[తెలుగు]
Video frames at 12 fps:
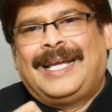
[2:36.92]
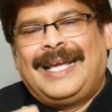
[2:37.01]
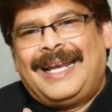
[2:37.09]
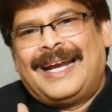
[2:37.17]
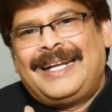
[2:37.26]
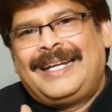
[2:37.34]

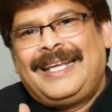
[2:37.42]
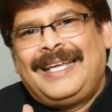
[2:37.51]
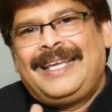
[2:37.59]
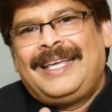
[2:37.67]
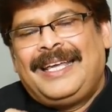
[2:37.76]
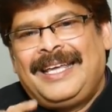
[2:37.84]
ఇలాంటి
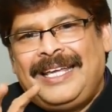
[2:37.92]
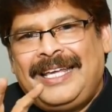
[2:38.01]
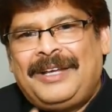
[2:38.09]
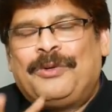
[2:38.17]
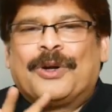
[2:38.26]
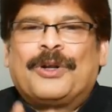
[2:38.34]
ఈ
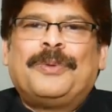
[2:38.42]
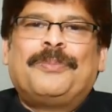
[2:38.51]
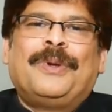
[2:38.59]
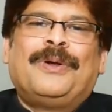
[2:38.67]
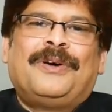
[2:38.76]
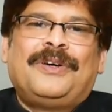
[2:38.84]
గోడ
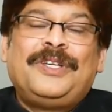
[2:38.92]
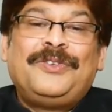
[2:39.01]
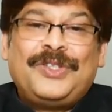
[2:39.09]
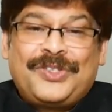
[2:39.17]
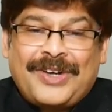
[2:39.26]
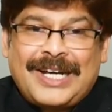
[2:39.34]
నొప్పిలో ఈ
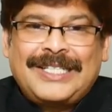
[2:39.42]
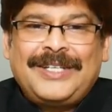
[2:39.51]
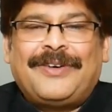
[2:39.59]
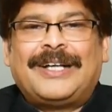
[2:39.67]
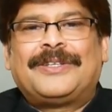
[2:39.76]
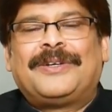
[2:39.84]
విశ్వాచి
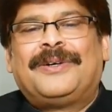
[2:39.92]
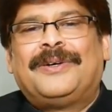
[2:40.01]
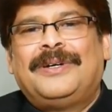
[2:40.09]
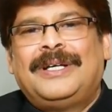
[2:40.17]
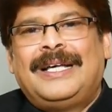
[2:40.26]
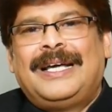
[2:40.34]
వాతంలో
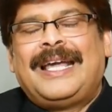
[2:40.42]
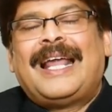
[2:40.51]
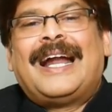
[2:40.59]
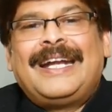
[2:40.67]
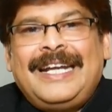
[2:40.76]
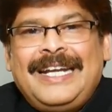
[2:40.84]

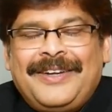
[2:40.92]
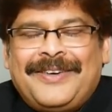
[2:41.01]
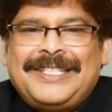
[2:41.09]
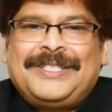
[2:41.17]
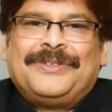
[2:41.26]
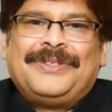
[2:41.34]
ఎలాంటి ఇంటి
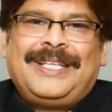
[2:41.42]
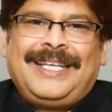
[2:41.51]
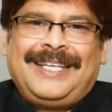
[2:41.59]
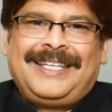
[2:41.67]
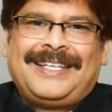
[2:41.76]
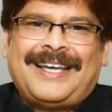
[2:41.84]
వైద్యం ఉంది
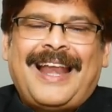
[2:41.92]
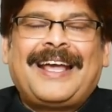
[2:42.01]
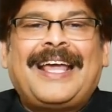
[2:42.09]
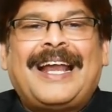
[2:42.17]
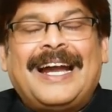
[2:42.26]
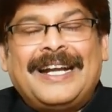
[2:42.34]

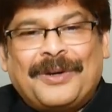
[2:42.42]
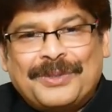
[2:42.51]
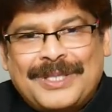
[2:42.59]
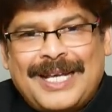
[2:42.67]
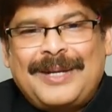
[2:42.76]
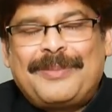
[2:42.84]
అలాగే ఎలాంటి
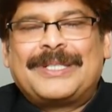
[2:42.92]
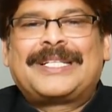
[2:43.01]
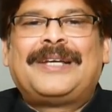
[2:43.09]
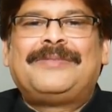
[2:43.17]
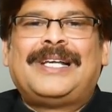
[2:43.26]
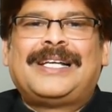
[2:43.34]
ఔషధాలను
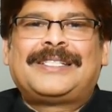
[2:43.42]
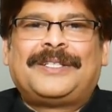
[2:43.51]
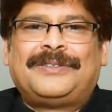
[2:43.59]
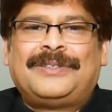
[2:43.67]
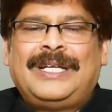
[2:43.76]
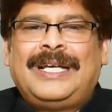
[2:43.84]
ప్రిస్క్రైబ్
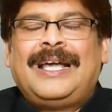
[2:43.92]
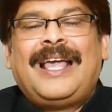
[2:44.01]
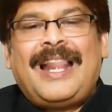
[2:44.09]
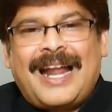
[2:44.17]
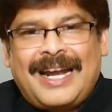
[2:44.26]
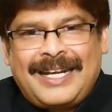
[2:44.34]
చేస్తాం
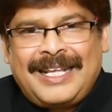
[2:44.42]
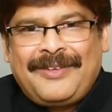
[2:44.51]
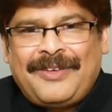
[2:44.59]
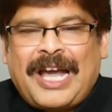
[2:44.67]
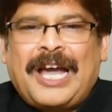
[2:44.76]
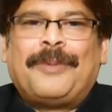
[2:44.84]
ఇలాంటి
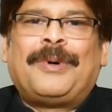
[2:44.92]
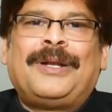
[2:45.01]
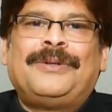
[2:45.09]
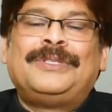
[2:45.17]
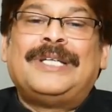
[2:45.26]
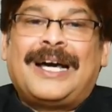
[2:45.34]

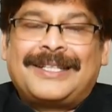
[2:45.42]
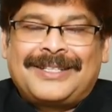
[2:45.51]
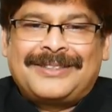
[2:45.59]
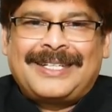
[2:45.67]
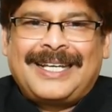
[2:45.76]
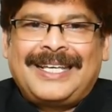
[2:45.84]
వ్యాయామాలు
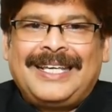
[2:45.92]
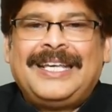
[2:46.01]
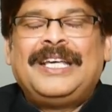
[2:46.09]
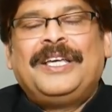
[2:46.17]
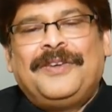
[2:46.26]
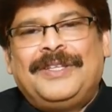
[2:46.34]
జాగ్రత్తలు ఉన్నాయి
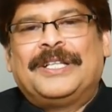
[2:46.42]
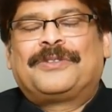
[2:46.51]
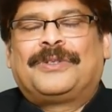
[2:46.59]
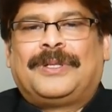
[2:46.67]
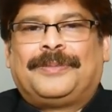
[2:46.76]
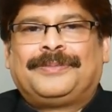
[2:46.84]
ఇవి
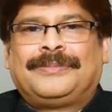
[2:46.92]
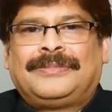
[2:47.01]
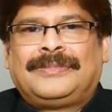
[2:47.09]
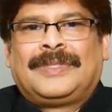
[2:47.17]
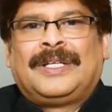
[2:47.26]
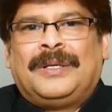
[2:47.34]
తెలుసుకుందాం
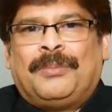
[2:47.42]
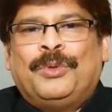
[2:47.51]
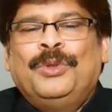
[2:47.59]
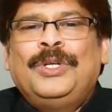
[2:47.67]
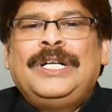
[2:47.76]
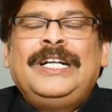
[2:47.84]

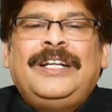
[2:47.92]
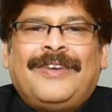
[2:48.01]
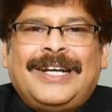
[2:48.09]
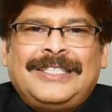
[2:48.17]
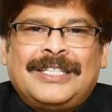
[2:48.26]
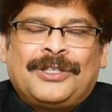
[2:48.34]
ముందు ఇంటి
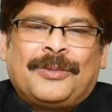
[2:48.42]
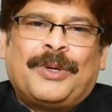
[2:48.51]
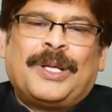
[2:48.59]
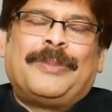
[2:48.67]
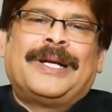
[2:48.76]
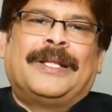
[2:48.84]
వైద్యంతో
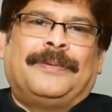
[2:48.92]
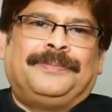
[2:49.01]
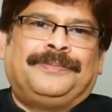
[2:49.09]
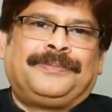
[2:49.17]
మొదలు పెడదాం